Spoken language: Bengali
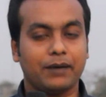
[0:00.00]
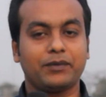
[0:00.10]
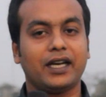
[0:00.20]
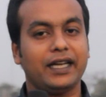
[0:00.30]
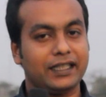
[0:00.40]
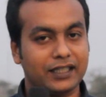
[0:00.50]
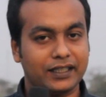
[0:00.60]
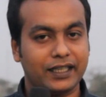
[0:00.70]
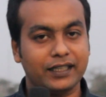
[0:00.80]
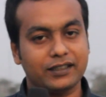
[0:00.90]
আপনারা এটা
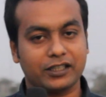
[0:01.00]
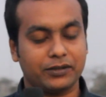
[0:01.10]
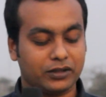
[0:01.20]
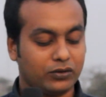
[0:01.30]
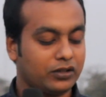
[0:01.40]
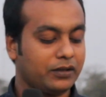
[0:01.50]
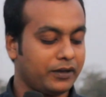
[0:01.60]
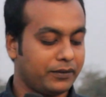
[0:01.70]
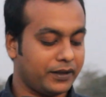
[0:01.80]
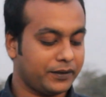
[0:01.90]
দেখে চাষাবাদ করতে
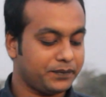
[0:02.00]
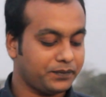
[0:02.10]
পারবেন